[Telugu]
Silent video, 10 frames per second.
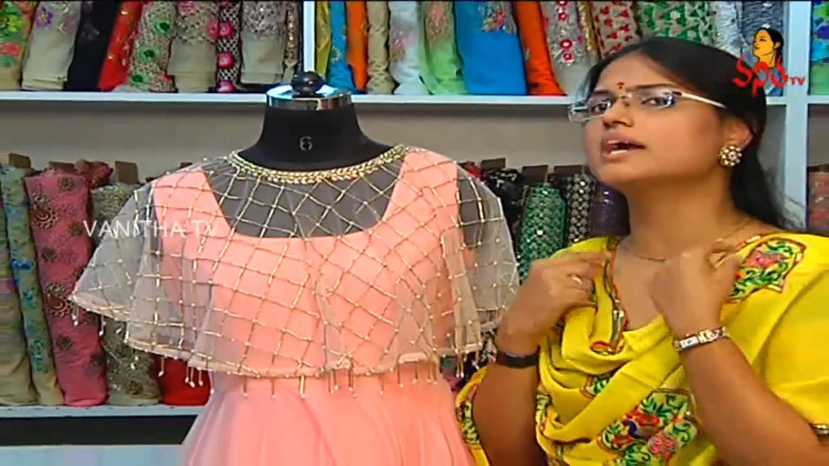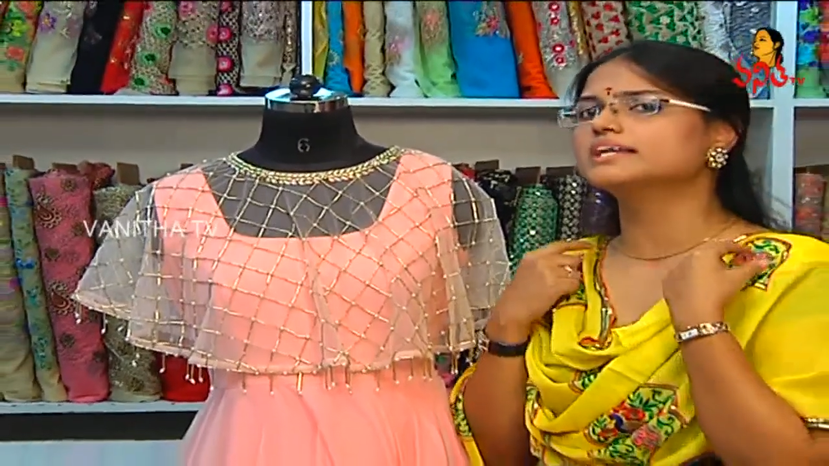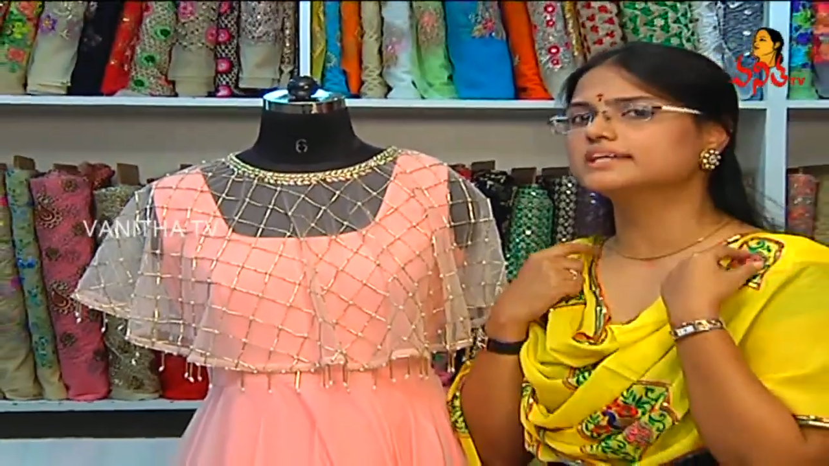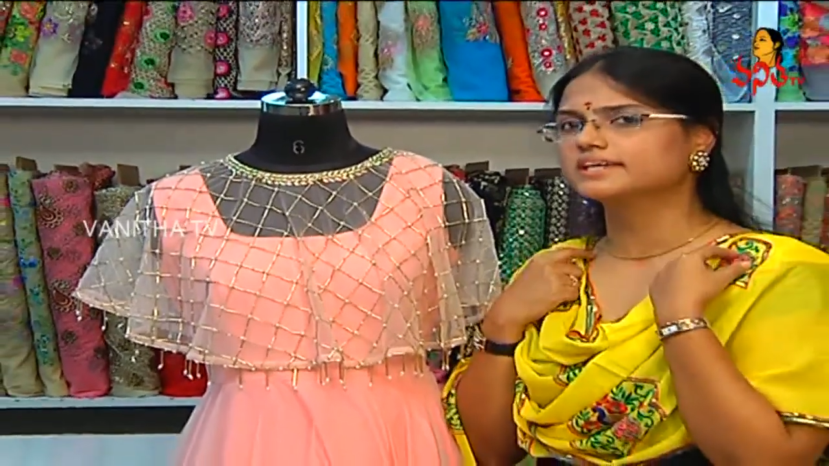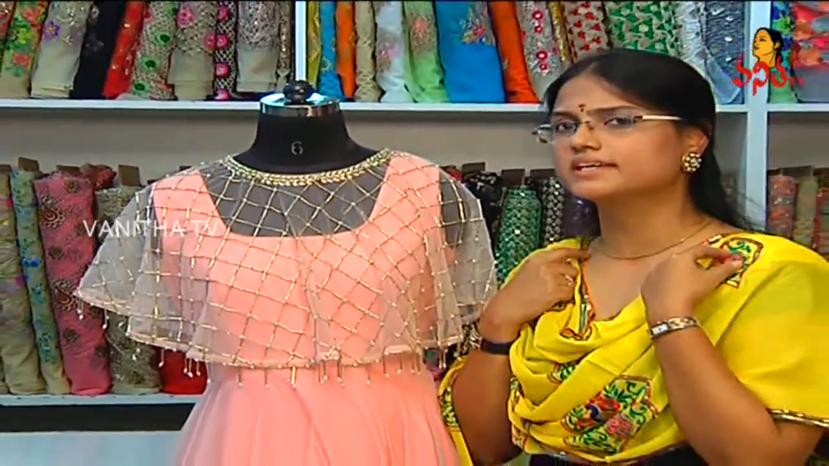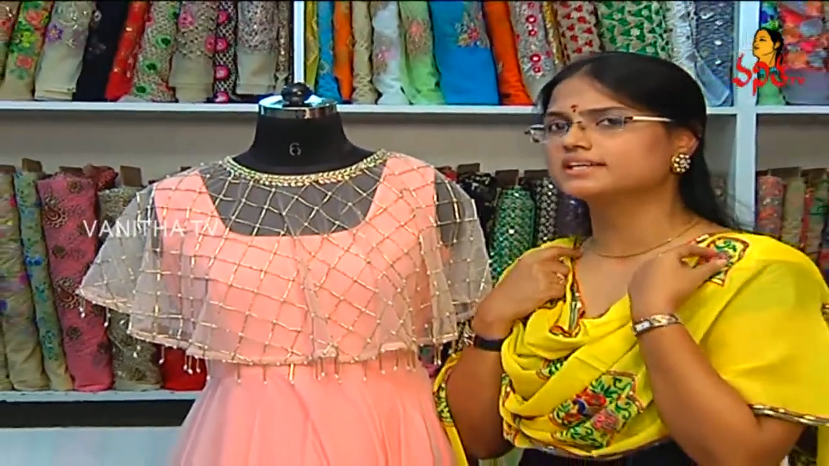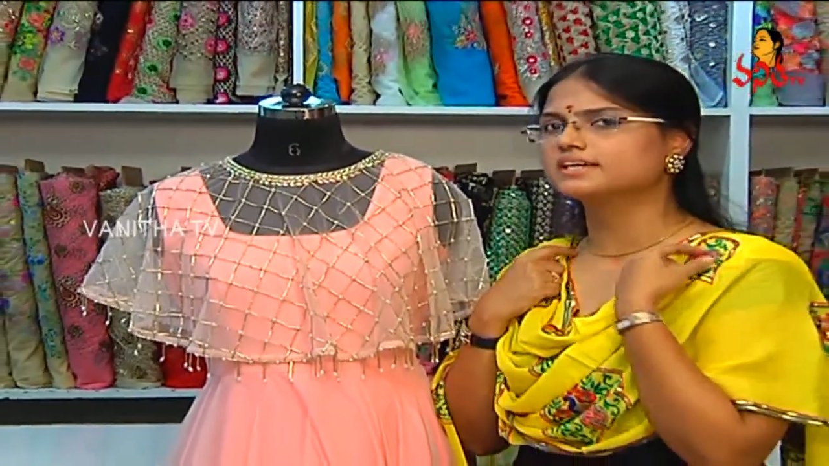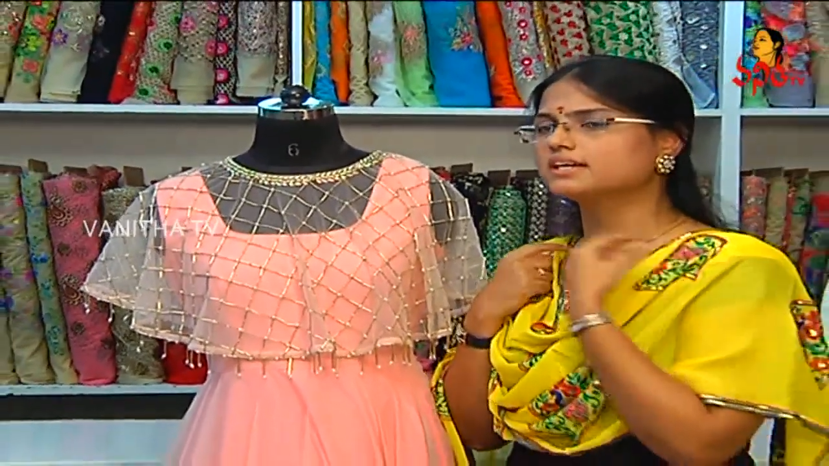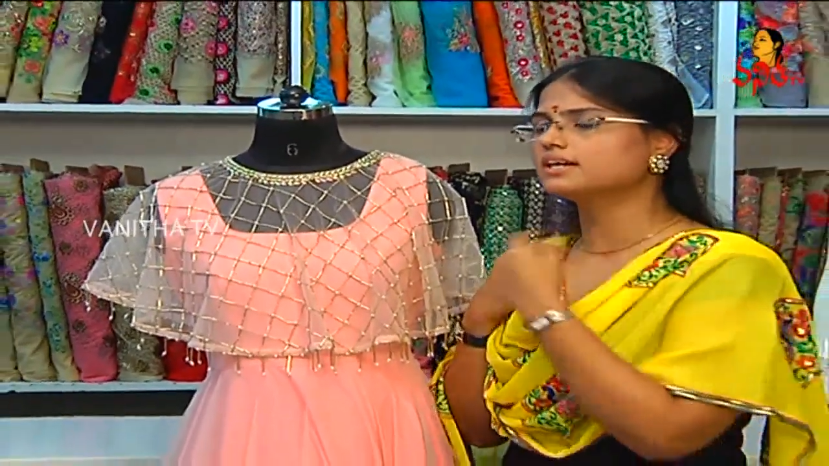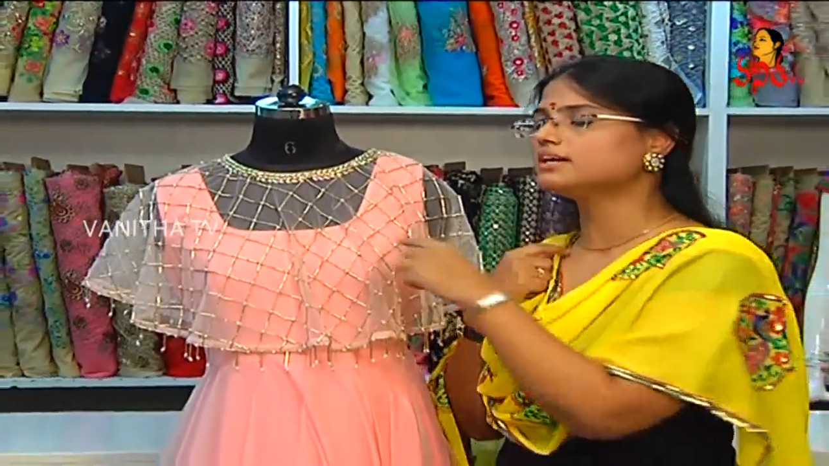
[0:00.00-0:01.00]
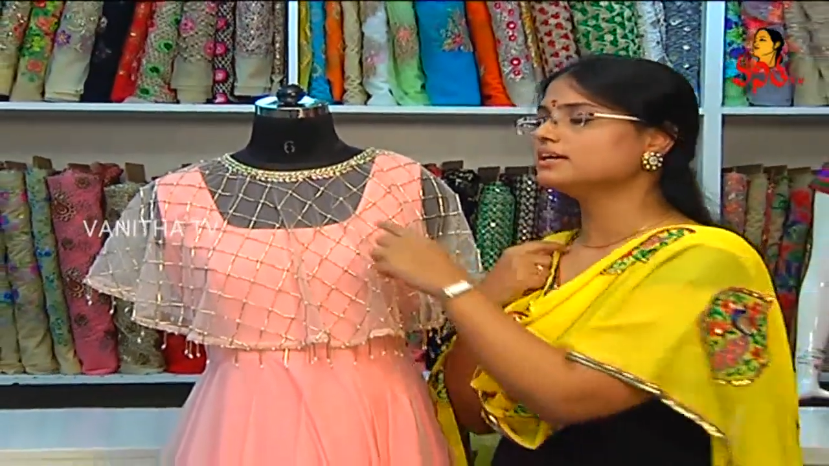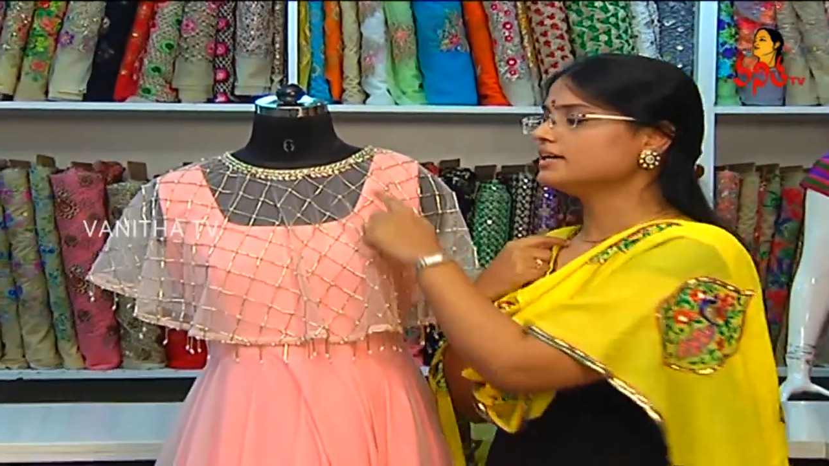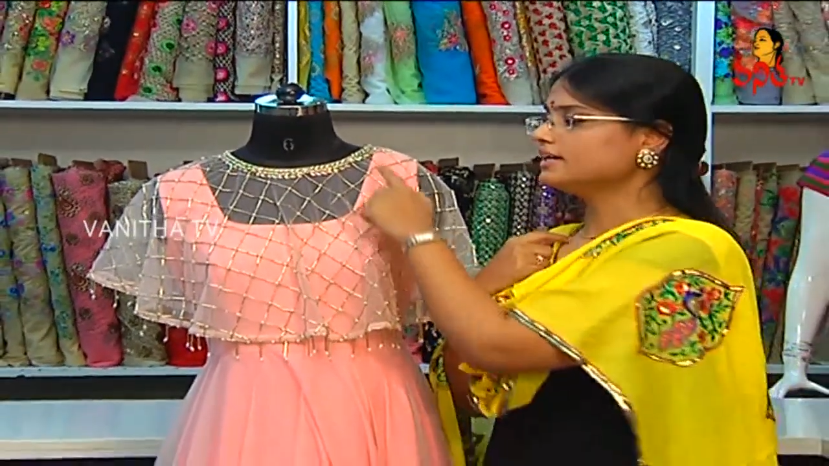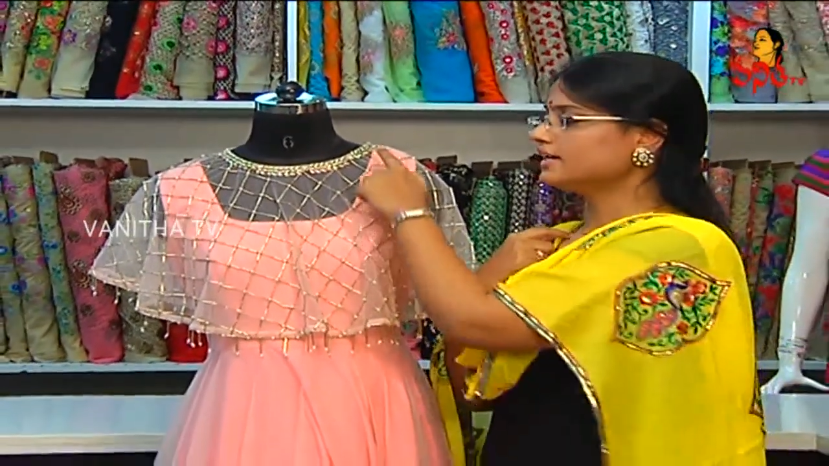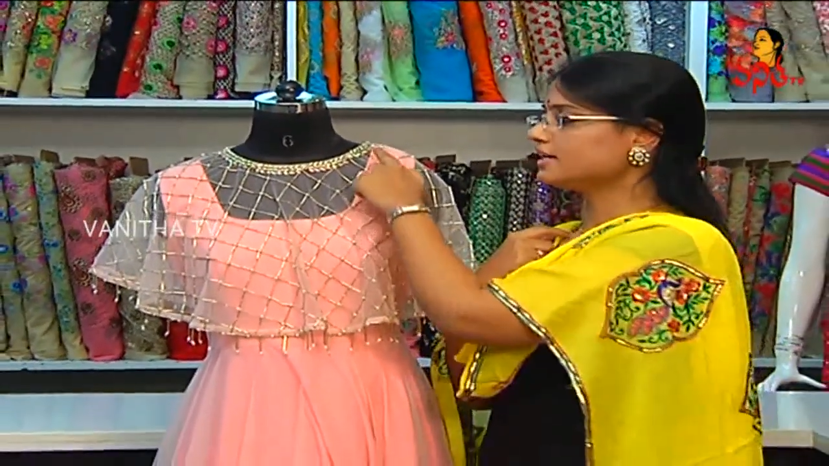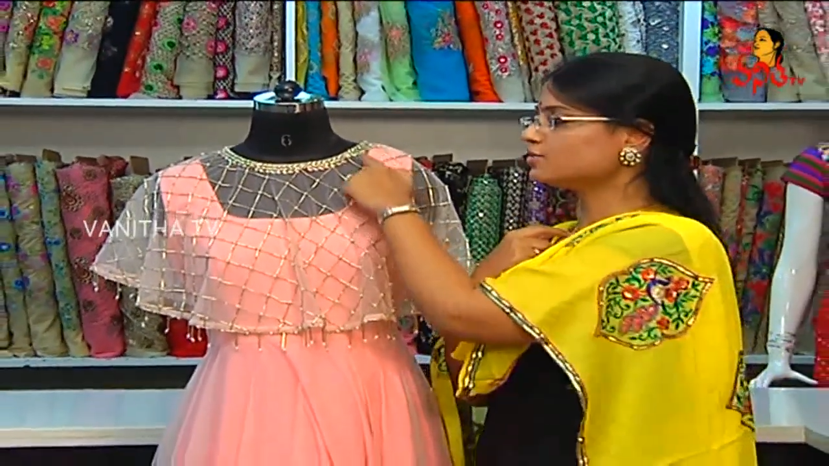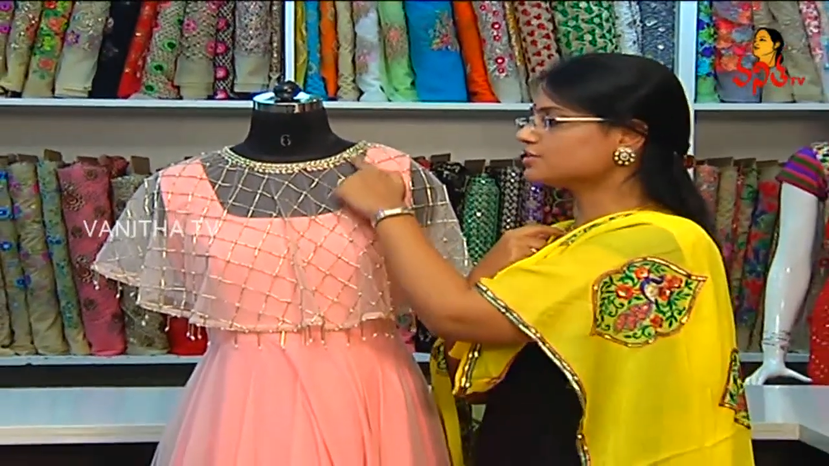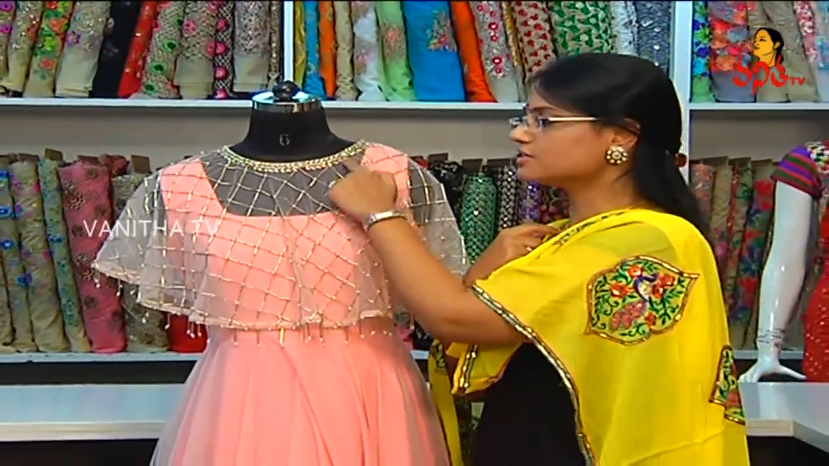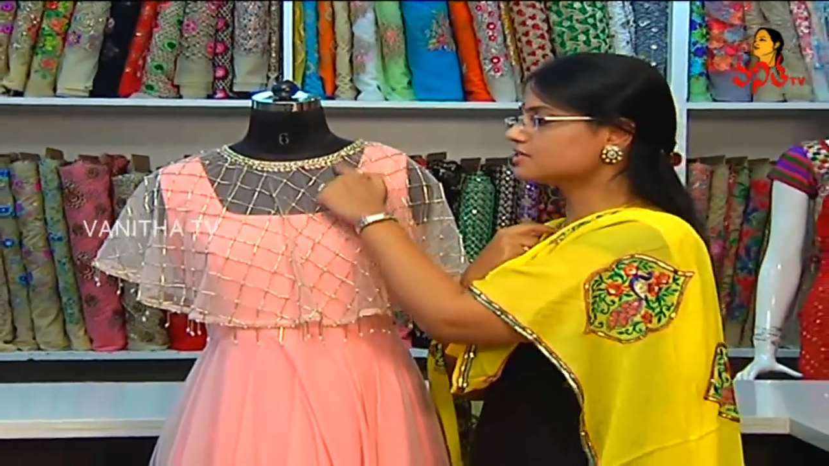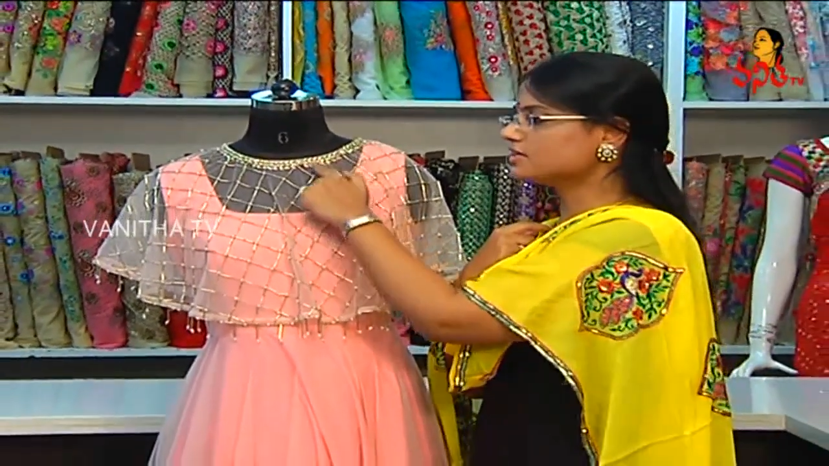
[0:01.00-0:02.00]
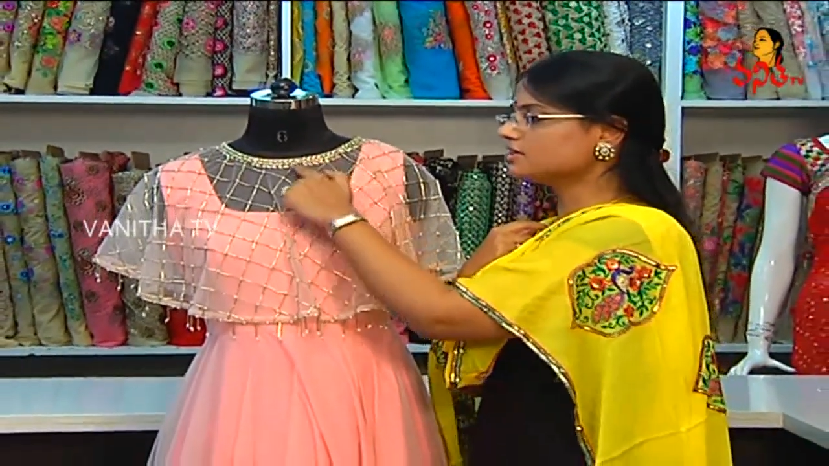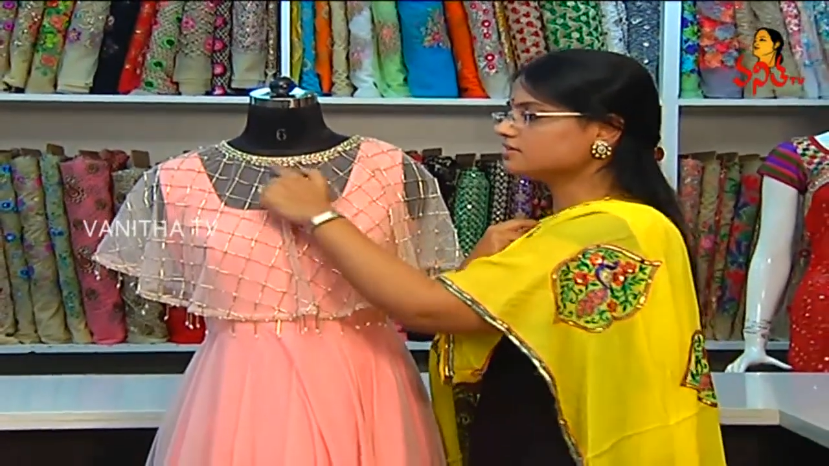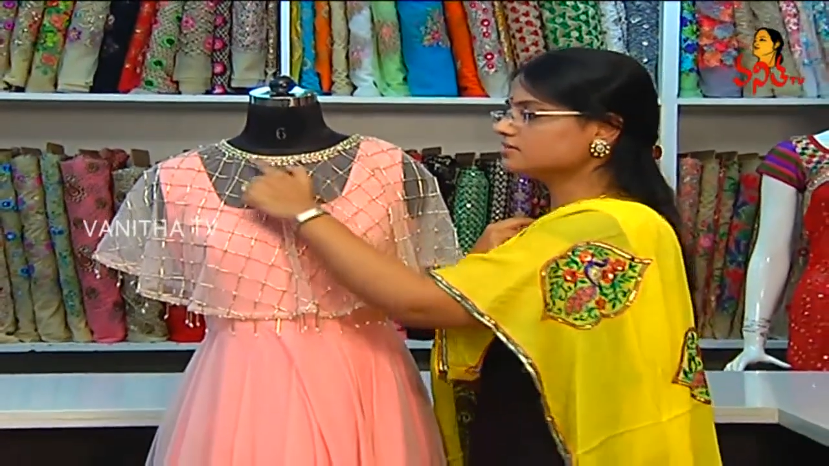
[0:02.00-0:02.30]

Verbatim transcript: హైలైట్ అయ్యేలాగా ఇక్కడ వచ్చేసి